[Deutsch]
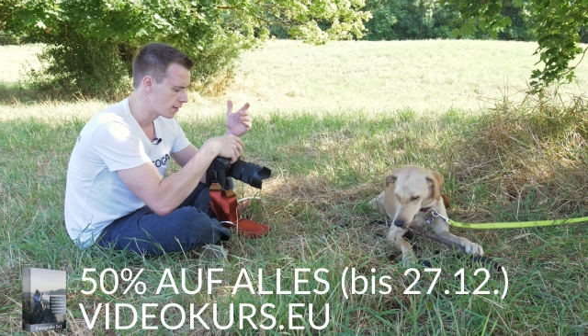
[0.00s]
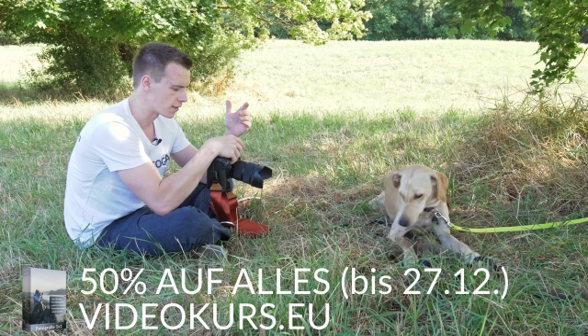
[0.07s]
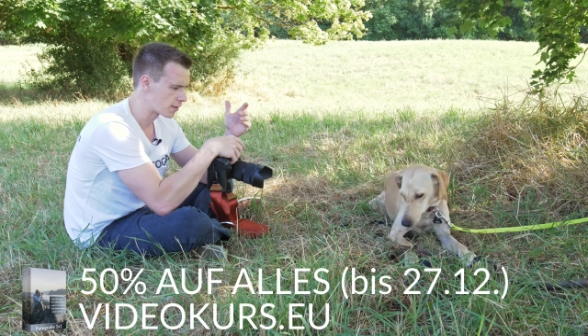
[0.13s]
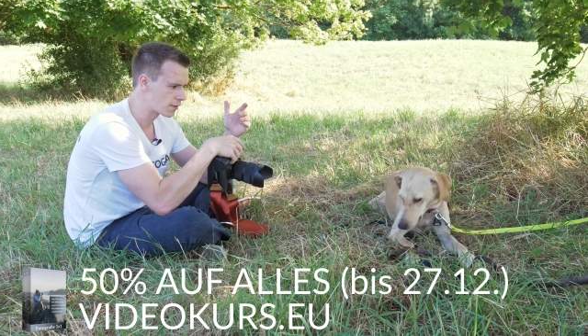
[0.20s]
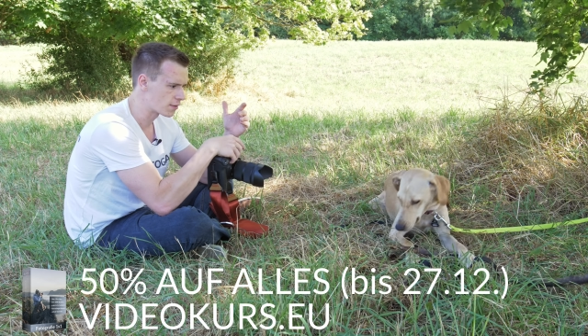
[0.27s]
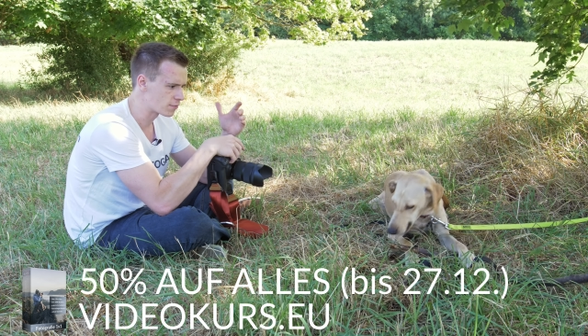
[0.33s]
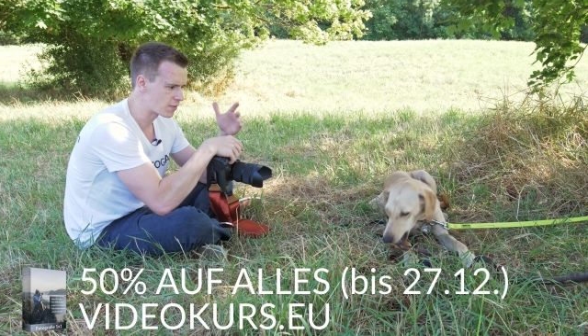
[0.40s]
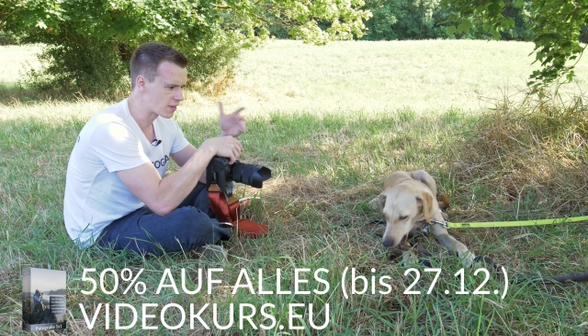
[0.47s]

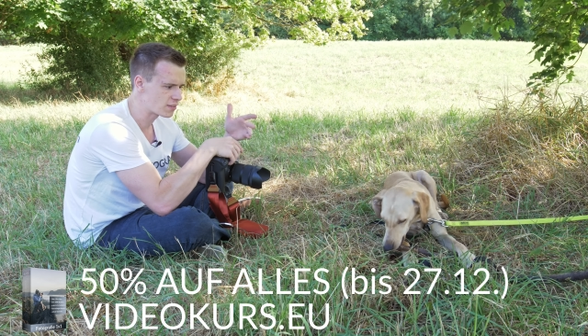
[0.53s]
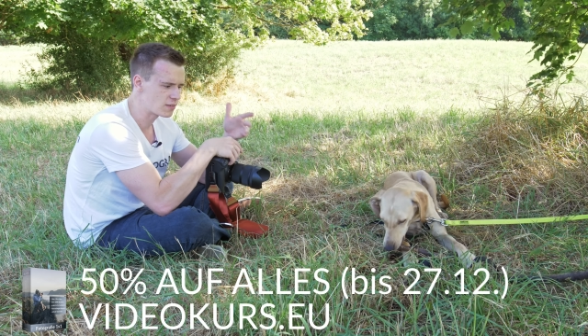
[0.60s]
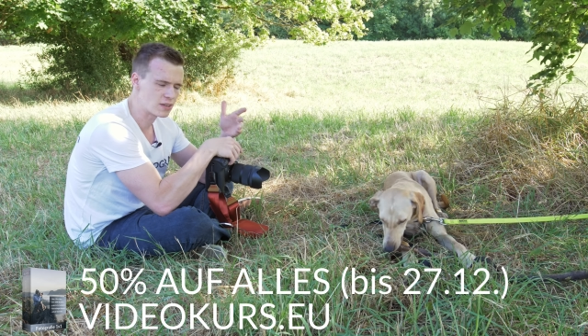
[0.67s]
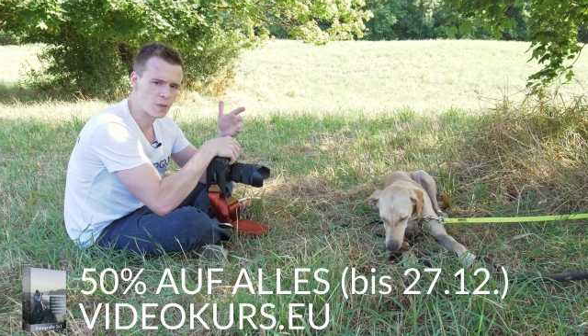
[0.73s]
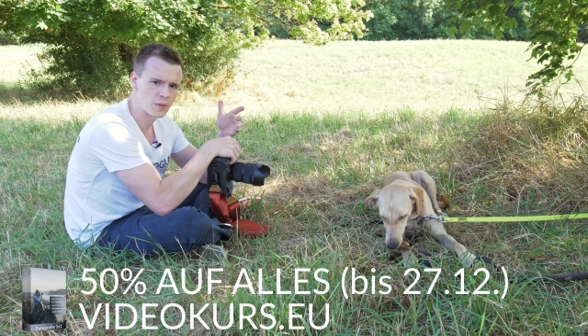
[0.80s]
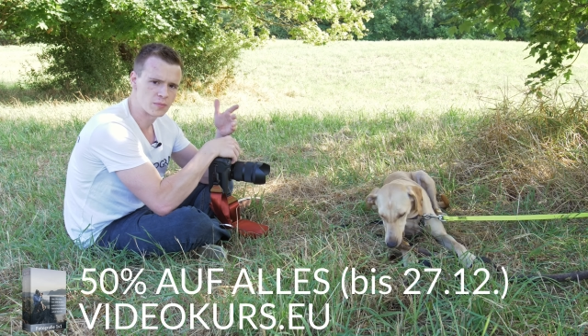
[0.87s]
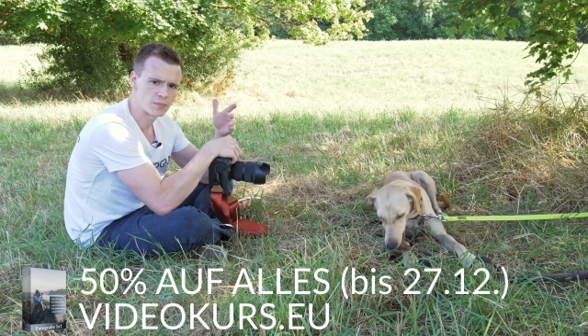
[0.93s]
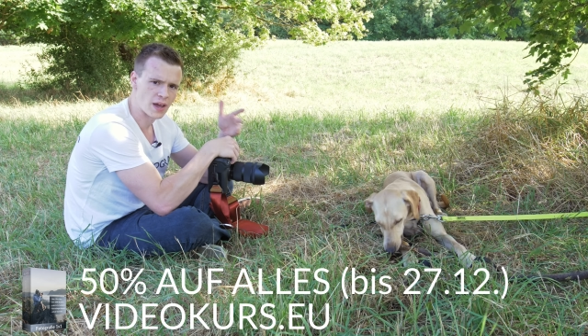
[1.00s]
äh, was ich
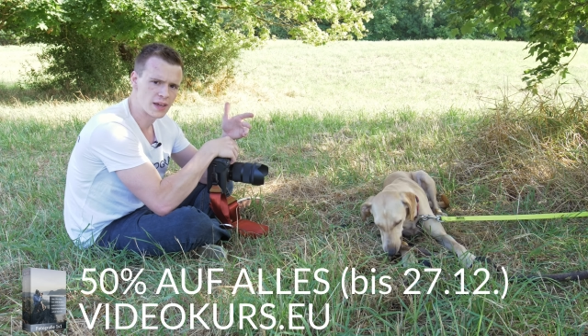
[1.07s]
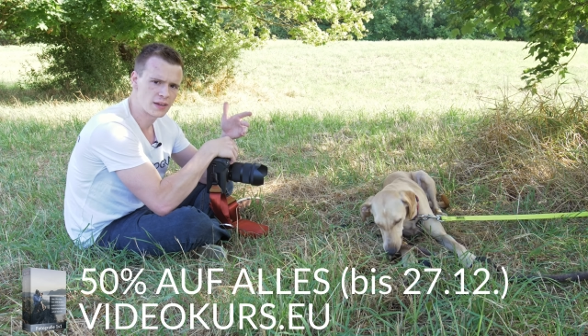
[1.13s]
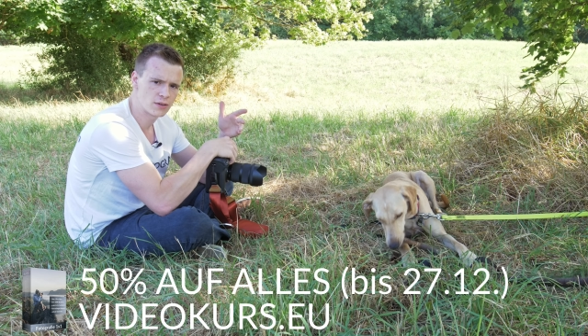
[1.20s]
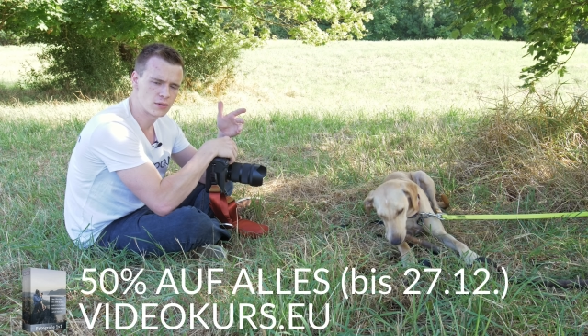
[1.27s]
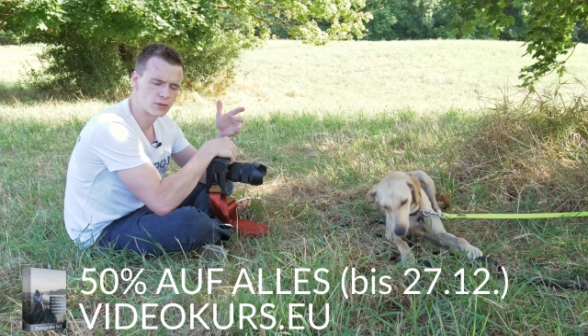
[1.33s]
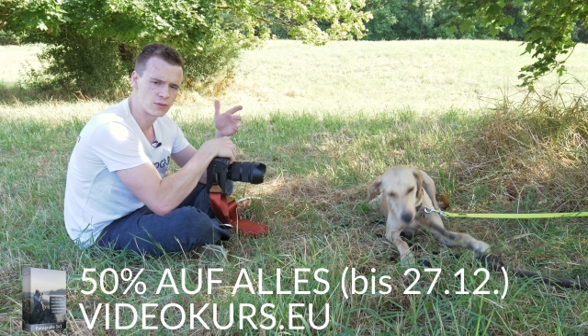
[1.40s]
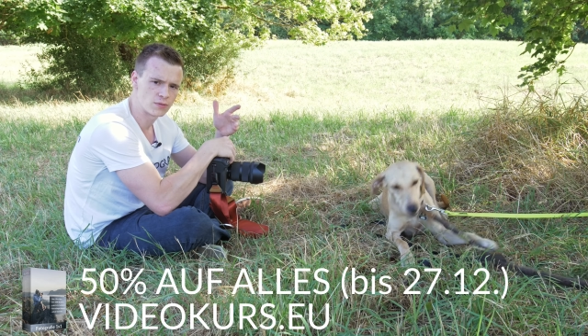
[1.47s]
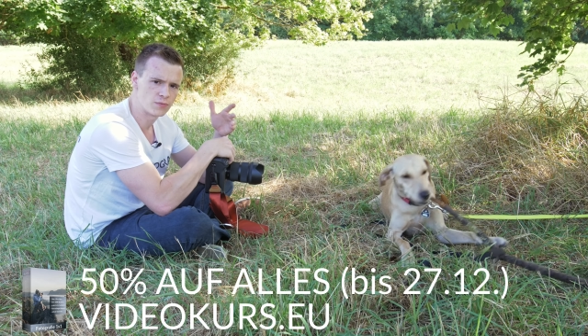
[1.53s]
damit
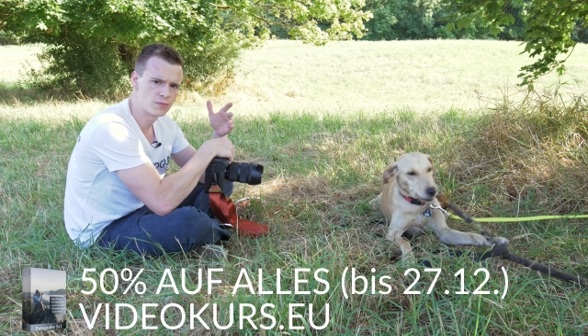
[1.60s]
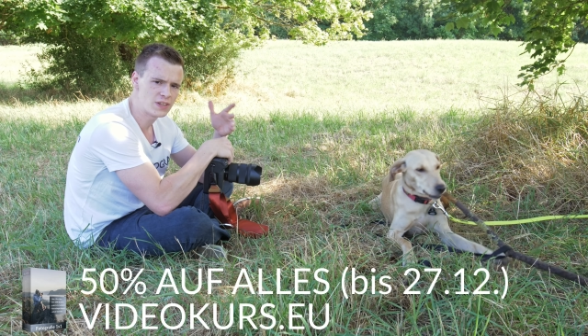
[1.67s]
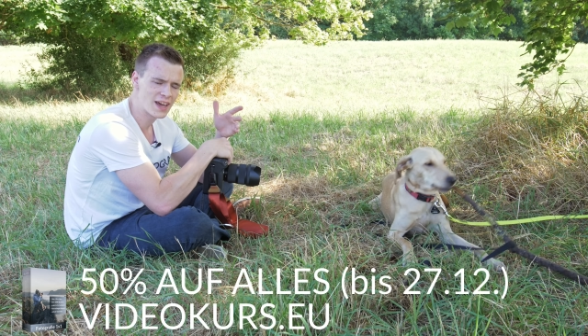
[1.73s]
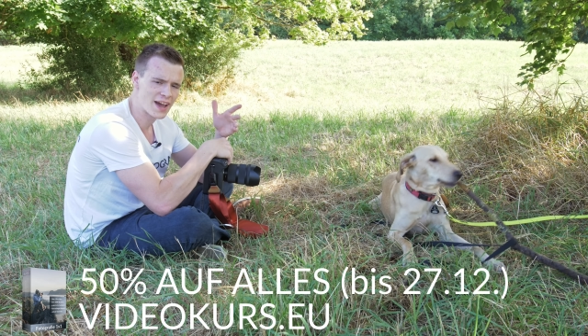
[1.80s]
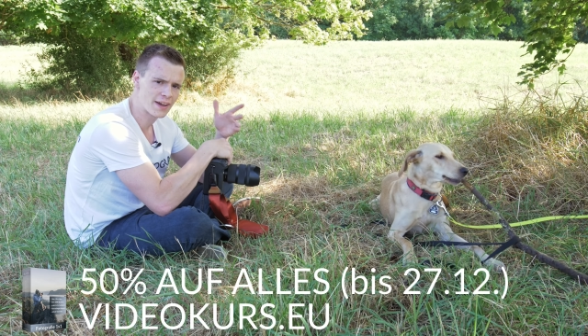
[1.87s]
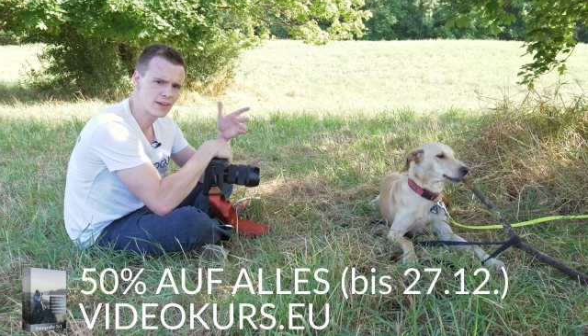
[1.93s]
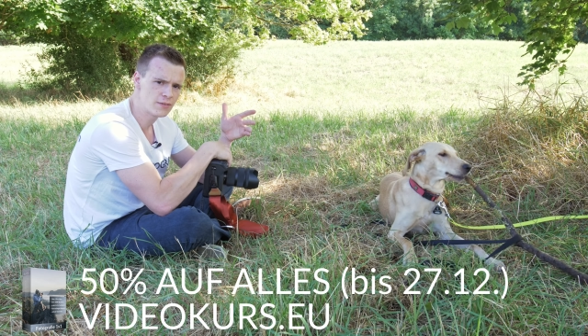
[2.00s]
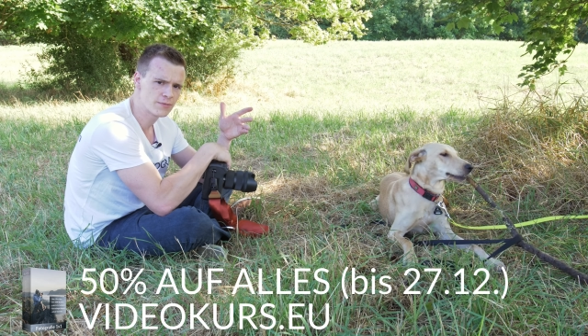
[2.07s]
meine und
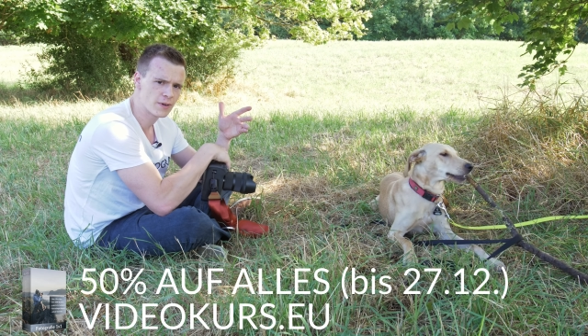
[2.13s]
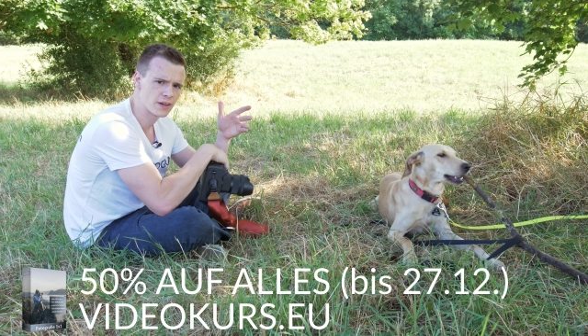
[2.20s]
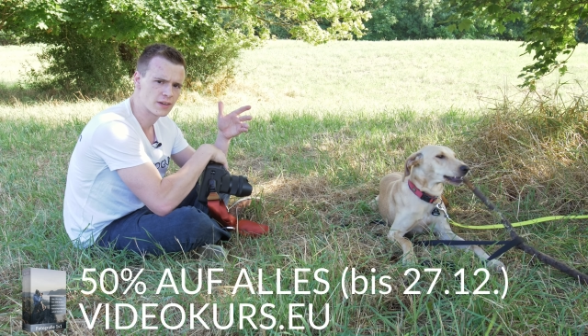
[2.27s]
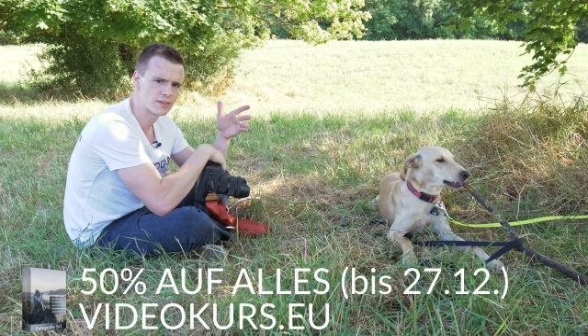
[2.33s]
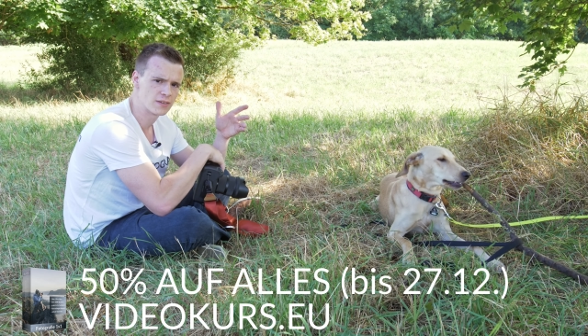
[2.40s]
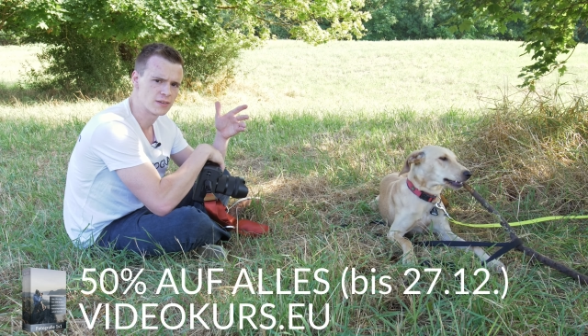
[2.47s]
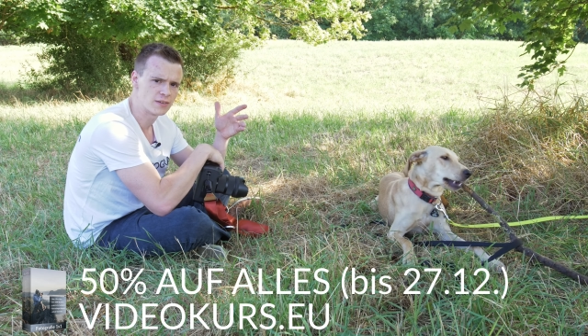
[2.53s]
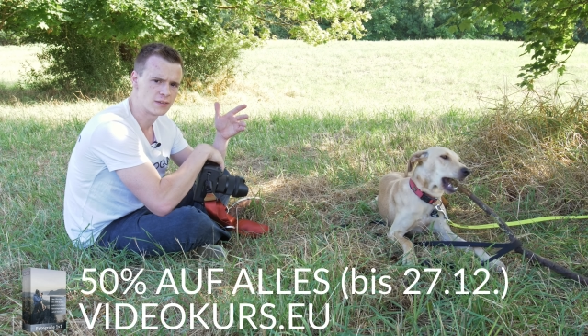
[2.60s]
wie einfach
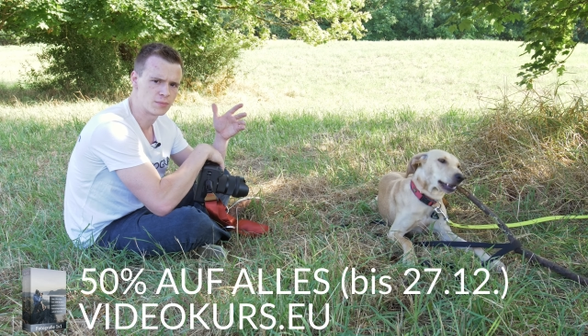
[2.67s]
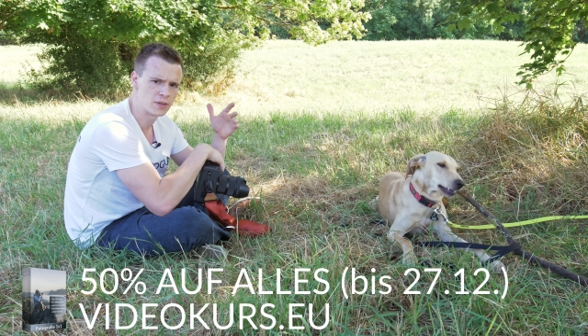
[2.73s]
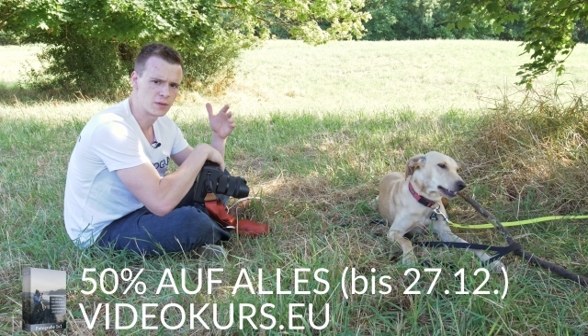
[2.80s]
es ist,